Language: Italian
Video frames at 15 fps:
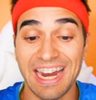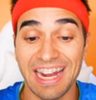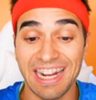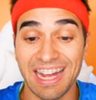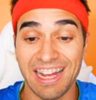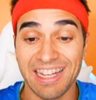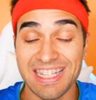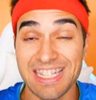
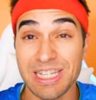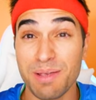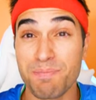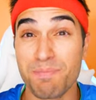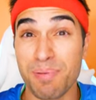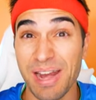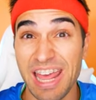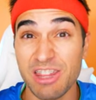raga, se
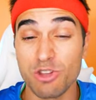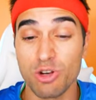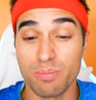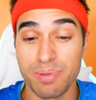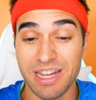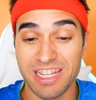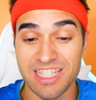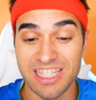prendo il
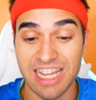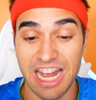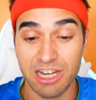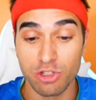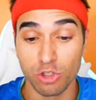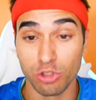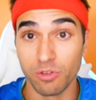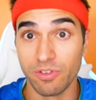
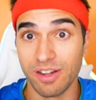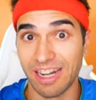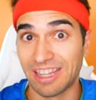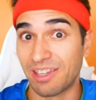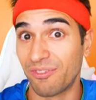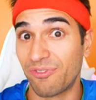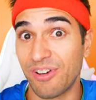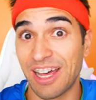bersaglio
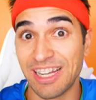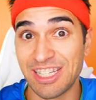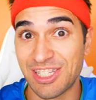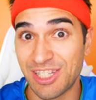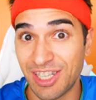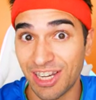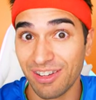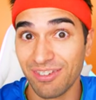dovrete far
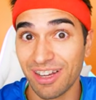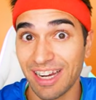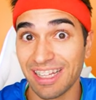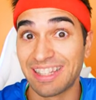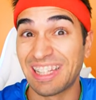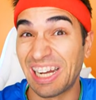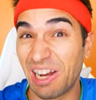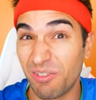iscrivere
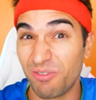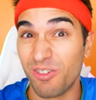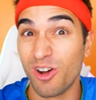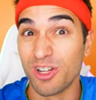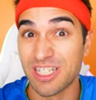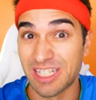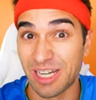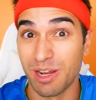tre
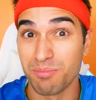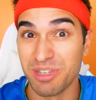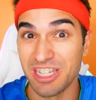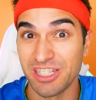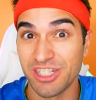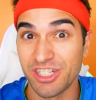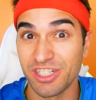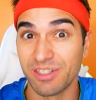vostri
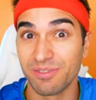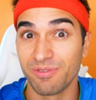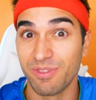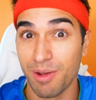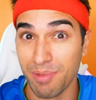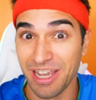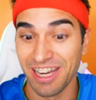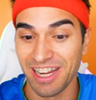amici.
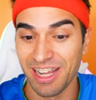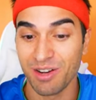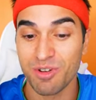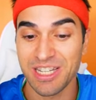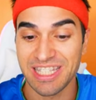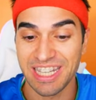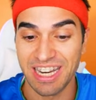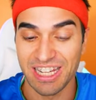Va bene?
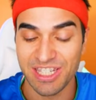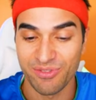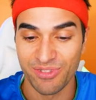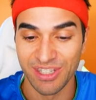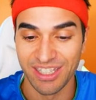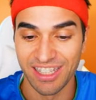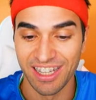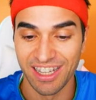Questa è la
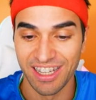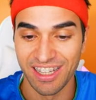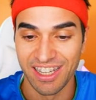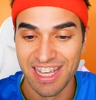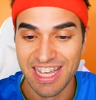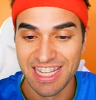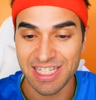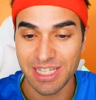sfida, eh?
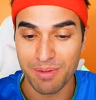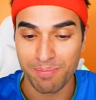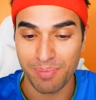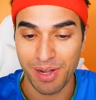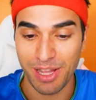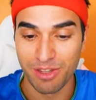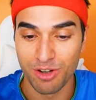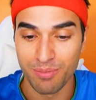Se
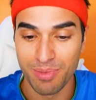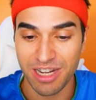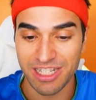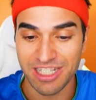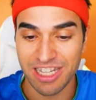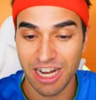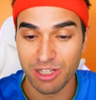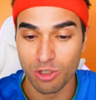prendo il
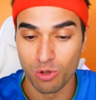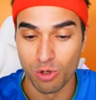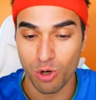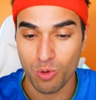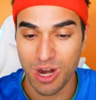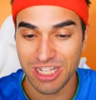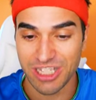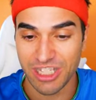bersaglio, uno
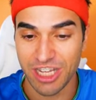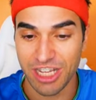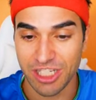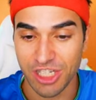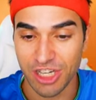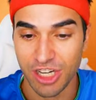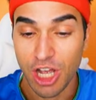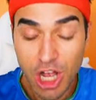
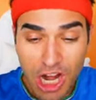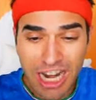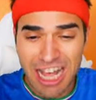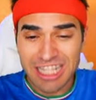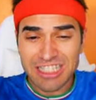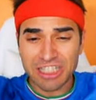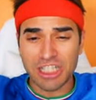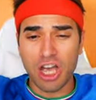qualsiasi,
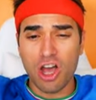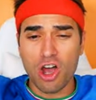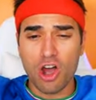let's go!